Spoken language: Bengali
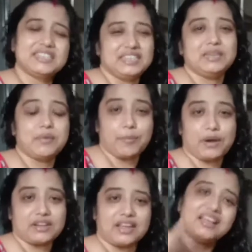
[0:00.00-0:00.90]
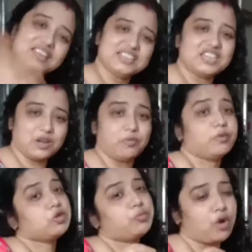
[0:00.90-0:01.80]
কি ব্যাপারটা সেটা বলবো
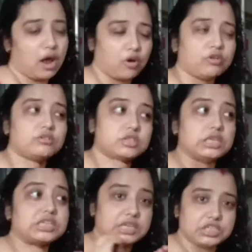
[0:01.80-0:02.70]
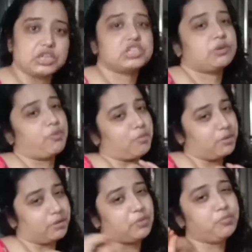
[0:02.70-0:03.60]
কিন্তু এখন যে টেনশনটা সেই
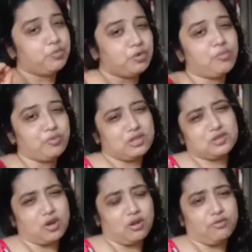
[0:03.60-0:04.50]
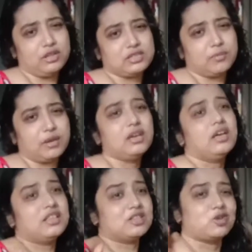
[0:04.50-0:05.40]
প্রবলেমটা পুরোপুরি সলভ হয়ে যাবে
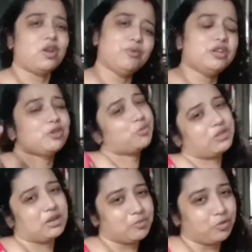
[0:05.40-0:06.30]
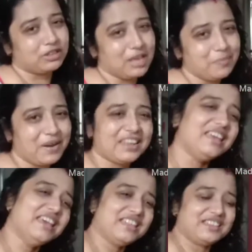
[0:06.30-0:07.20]
সলভ হলে তো তোমাদের আমি বলতেই পারি
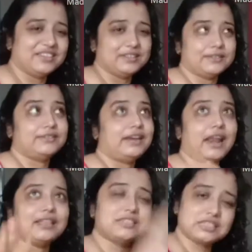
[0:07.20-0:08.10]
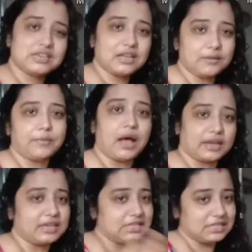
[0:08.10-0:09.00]
লাঞ্চটা
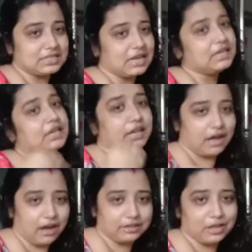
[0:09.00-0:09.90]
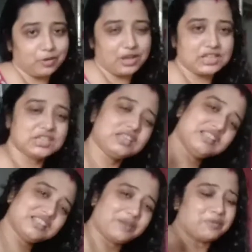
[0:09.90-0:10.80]
আগে নিচে যাই খাওয়া দাওয়া করে আসি
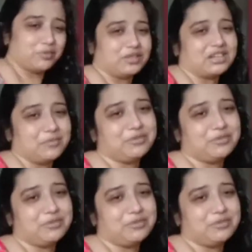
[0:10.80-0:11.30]
তারপর তোমাদের